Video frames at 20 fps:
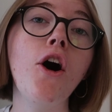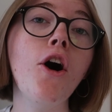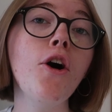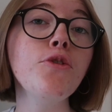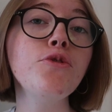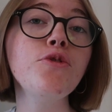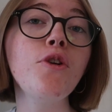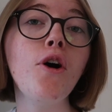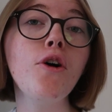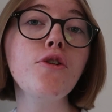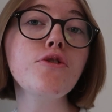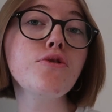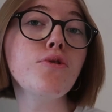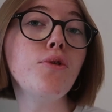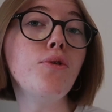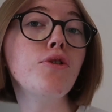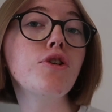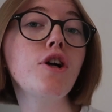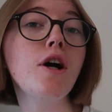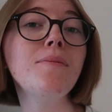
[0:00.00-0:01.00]
En France,
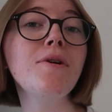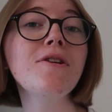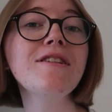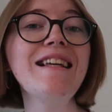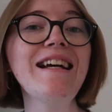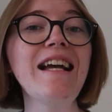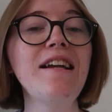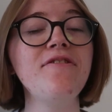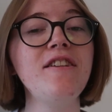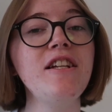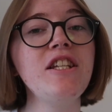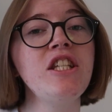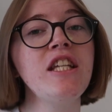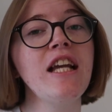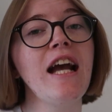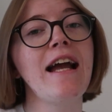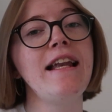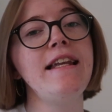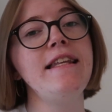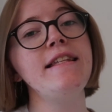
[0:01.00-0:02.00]
on commence à
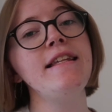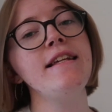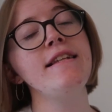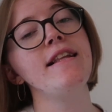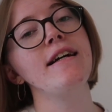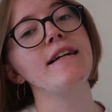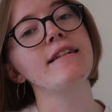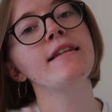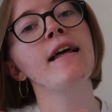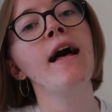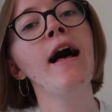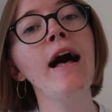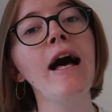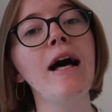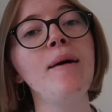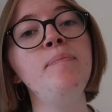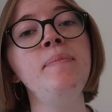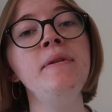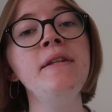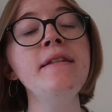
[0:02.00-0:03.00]
réfléchir à l'idée d'un train
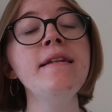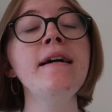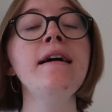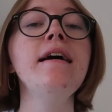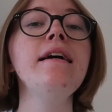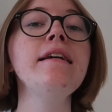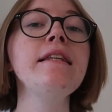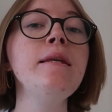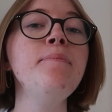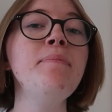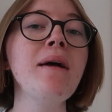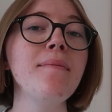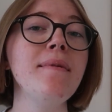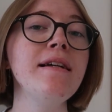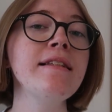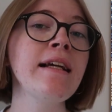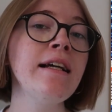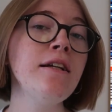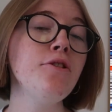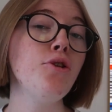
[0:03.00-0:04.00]
rapide qui
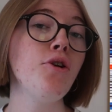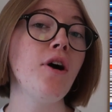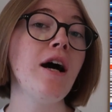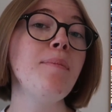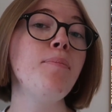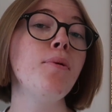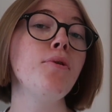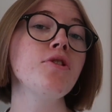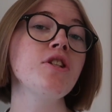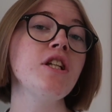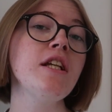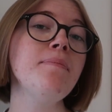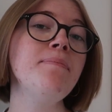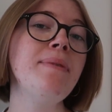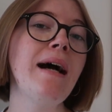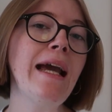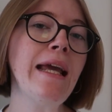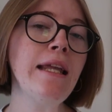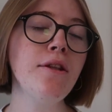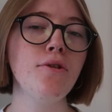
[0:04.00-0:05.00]
permettrait de rapprocher
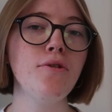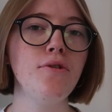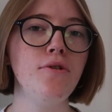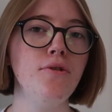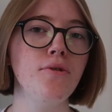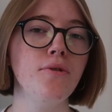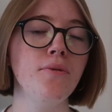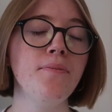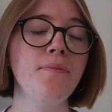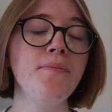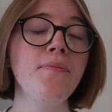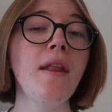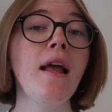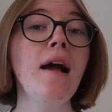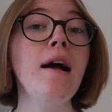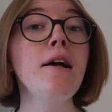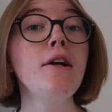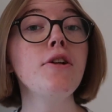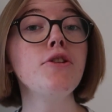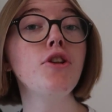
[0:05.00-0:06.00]
Paris de Lyon.
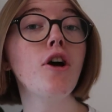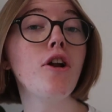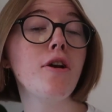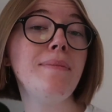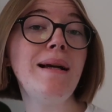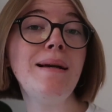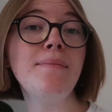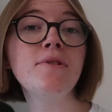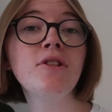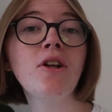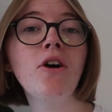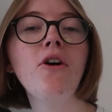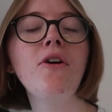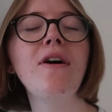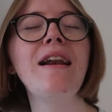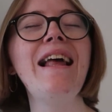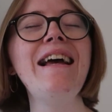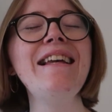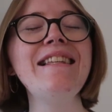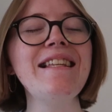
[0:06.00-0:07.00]
Dans le même
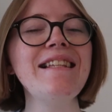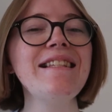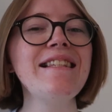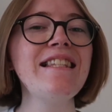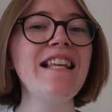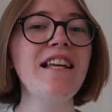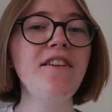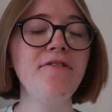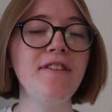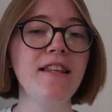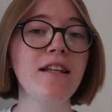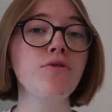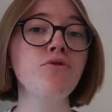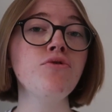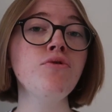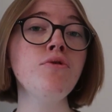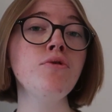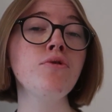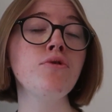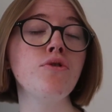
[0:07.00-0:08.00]
temps, la SNCF vient
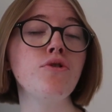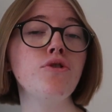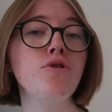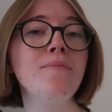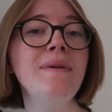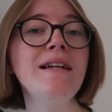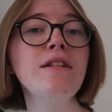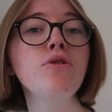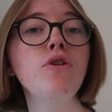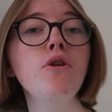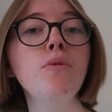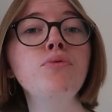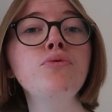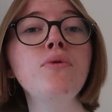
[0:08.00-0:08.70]
juste de mettre au